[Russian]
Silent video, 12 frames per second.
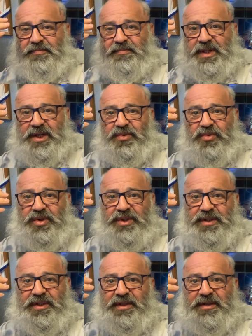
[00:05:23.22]

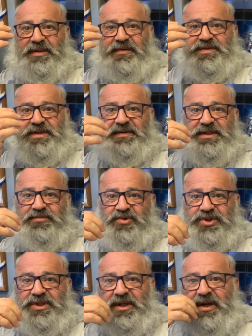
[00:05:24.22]
миллион э,
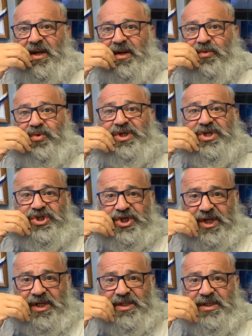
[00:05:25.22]
всевозможных
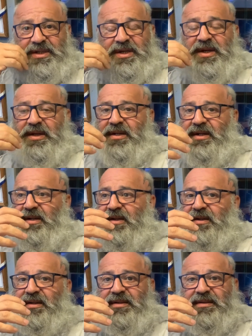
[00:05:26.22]
ухищрений,
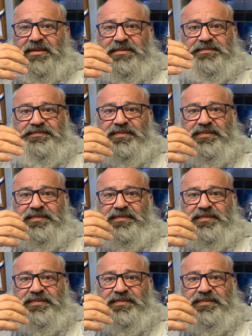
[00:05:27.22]
э,